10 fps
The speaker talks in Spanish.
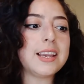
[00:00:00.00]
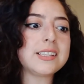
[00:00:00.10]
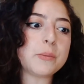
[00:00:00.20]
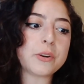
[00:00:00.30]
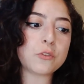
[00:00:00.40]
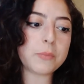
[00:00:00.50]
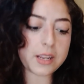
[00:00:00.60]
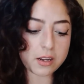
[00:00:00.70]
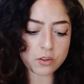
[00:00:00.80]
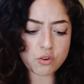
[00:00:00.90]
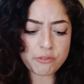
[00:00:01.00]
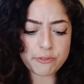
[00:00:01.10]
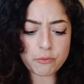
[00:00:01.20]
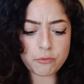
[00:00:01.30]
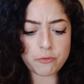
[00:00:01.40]
Este perfume no
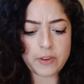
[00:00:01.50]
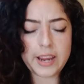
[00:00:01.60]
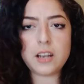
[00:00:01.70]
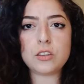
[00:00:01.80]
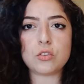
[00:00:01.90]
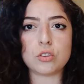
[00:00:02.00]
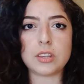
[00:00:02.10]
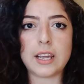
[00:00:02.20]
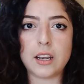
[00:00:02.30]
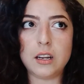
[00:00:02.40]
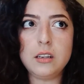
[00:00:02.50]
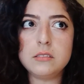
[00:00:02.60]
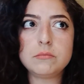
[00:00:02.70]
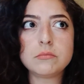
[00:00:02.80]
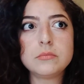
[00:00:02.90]
fue un fail total,